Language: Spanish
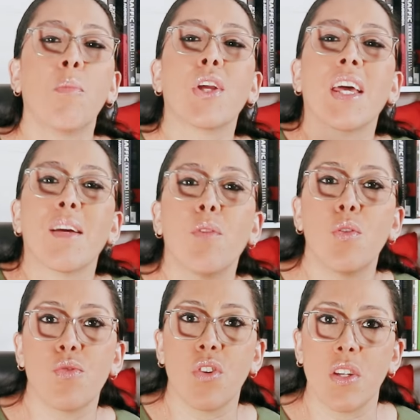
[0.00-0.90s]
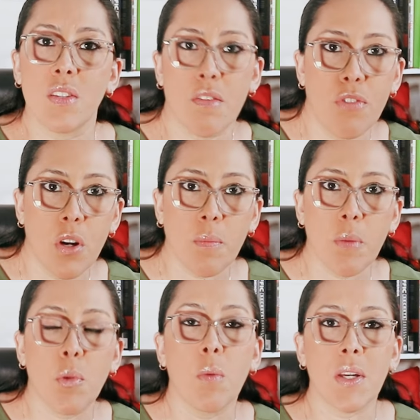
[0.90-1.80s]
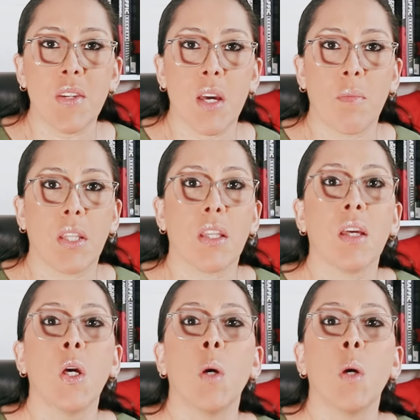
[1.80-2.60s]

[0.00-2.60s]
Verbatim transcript: ¿Por qué revoluciona esta forma? Pues básicamente